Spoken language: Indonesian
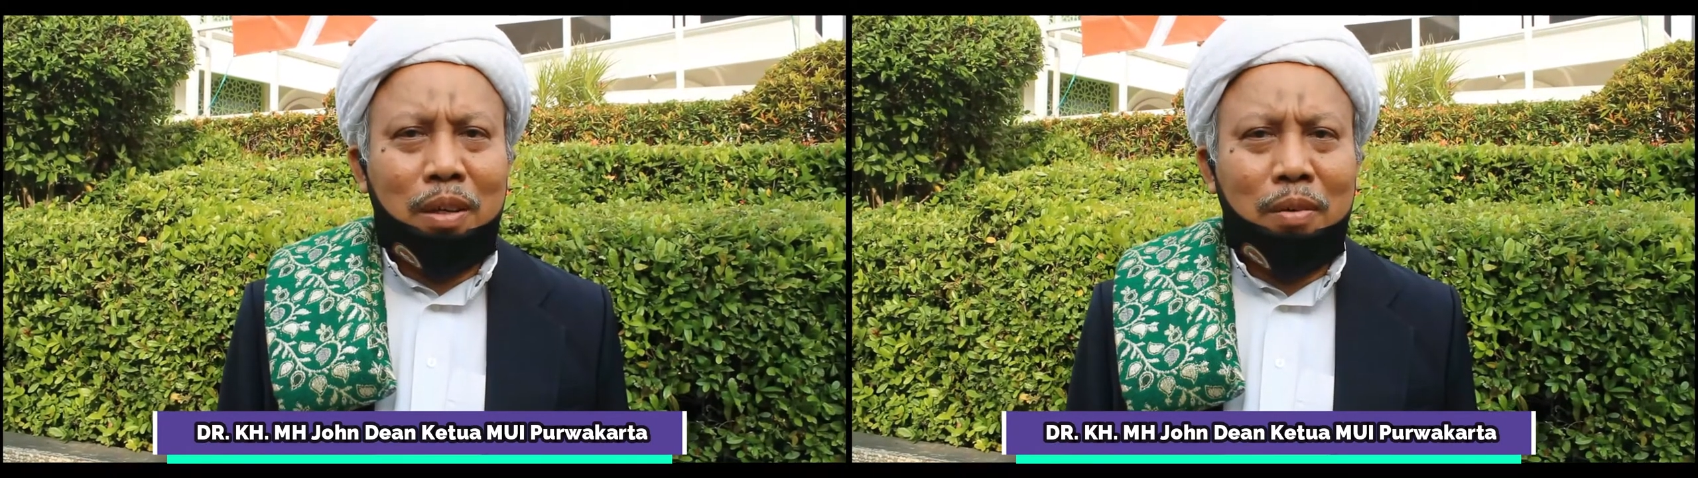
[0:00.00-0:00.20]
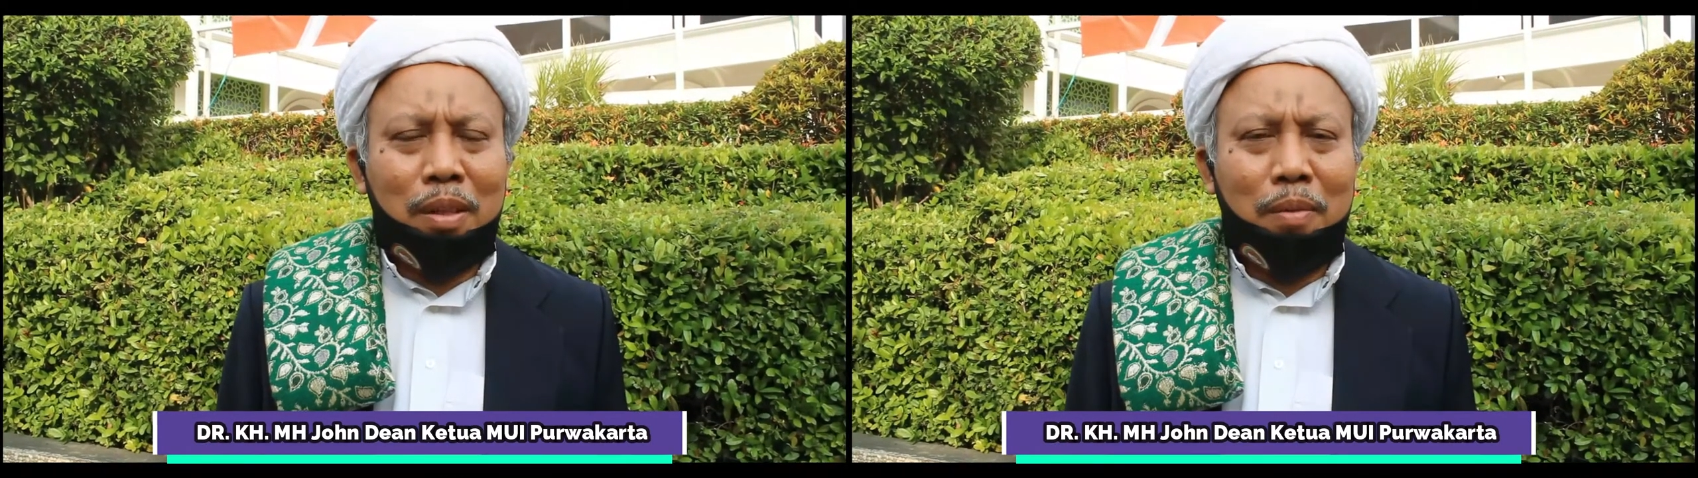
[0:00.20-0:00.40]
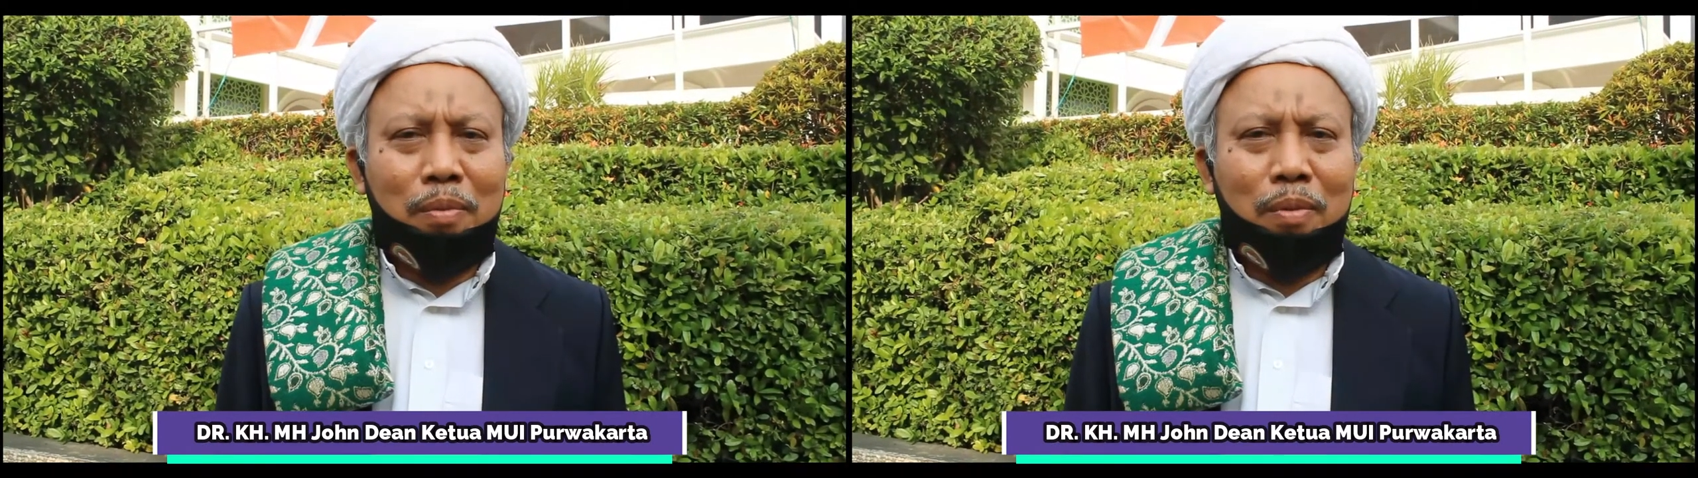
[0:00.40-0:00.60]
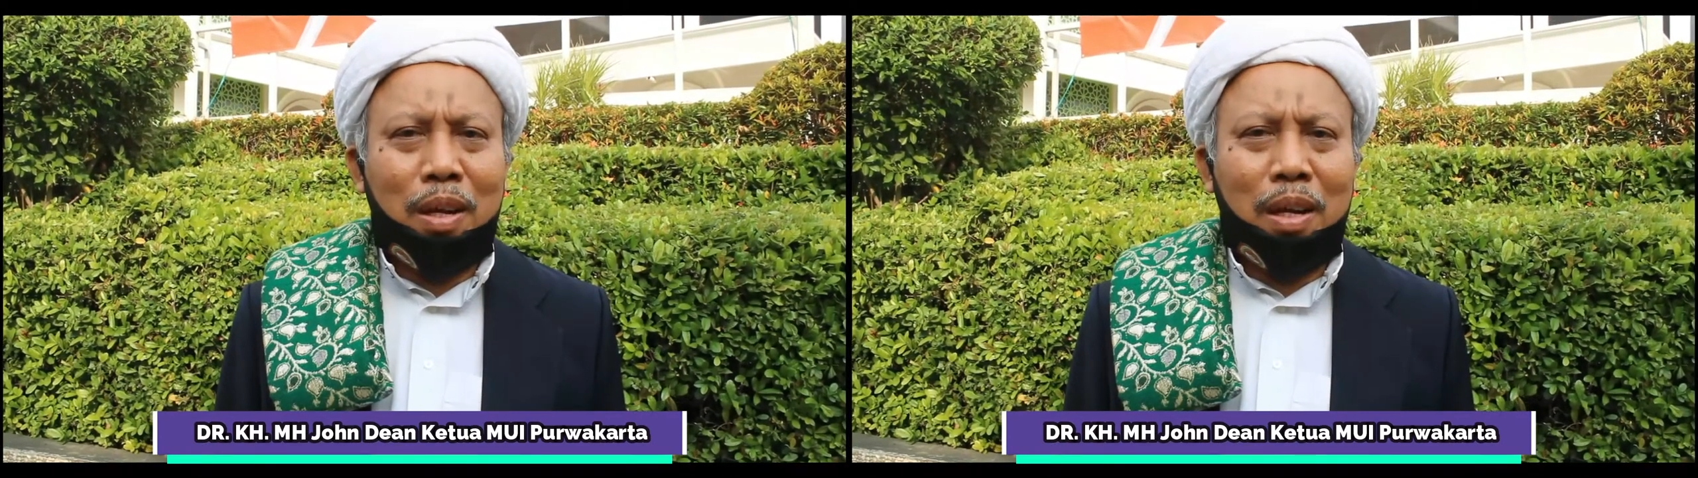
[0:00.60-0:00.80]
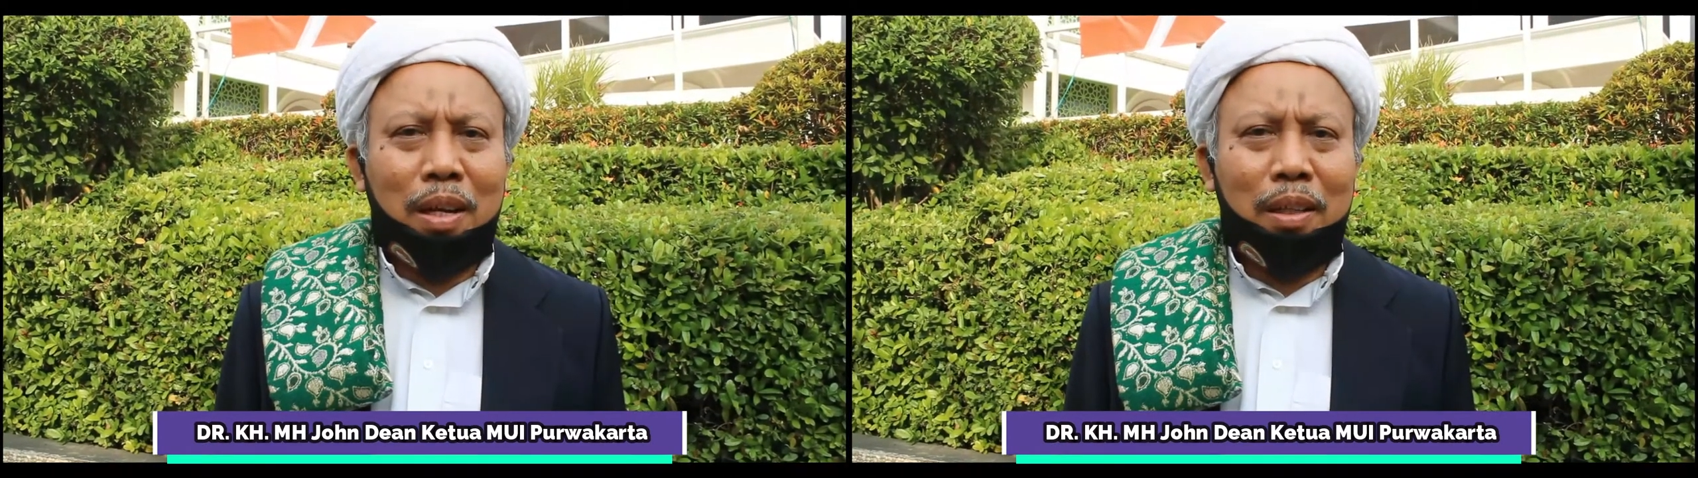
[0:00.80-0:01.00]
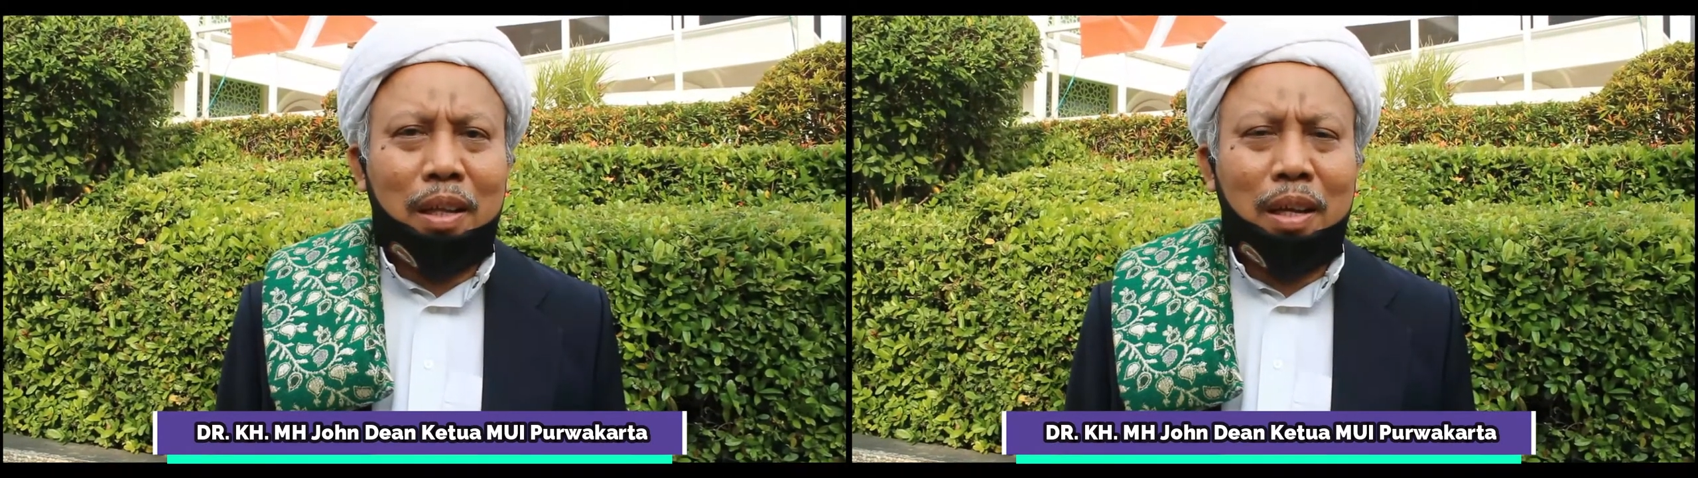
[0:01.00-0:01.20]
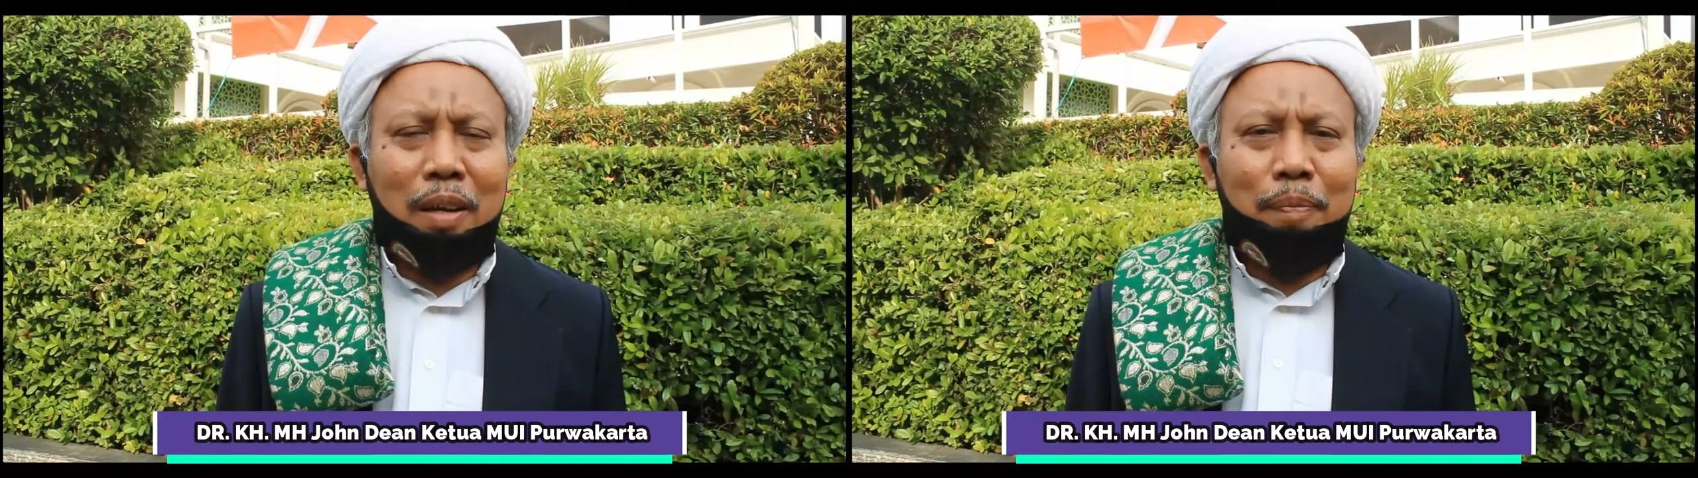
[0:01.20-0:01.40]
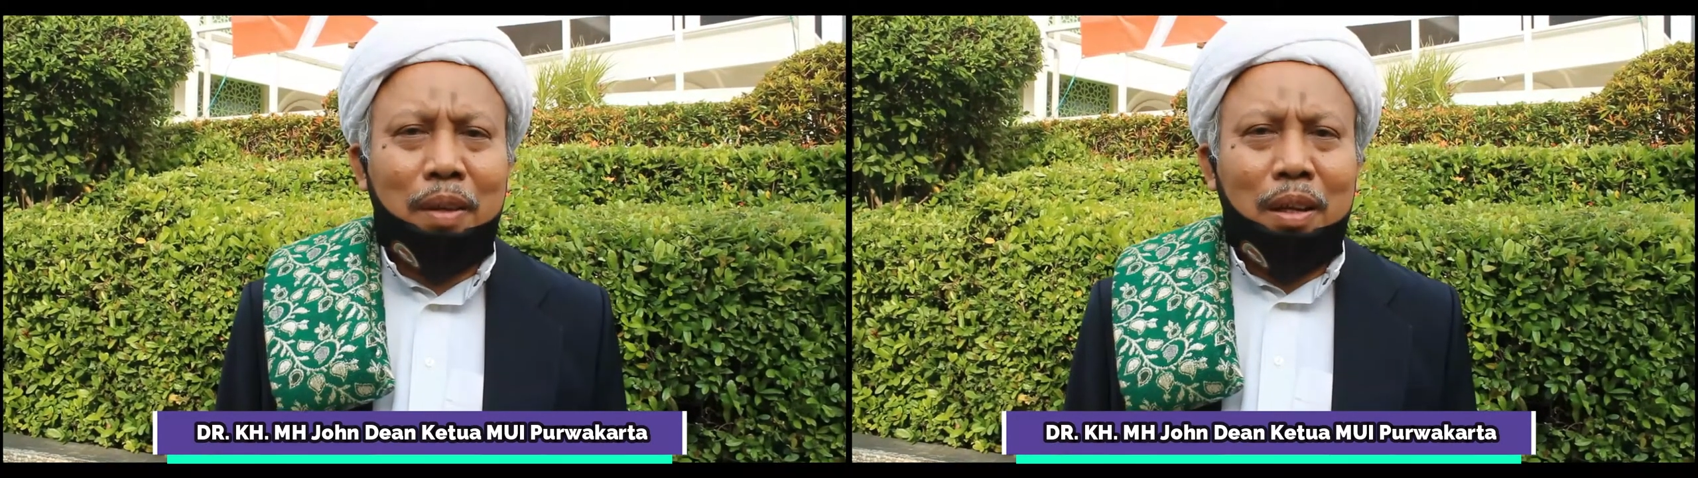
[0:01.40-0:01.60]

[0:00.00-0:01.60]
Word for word: Kabupaten Purwakarta.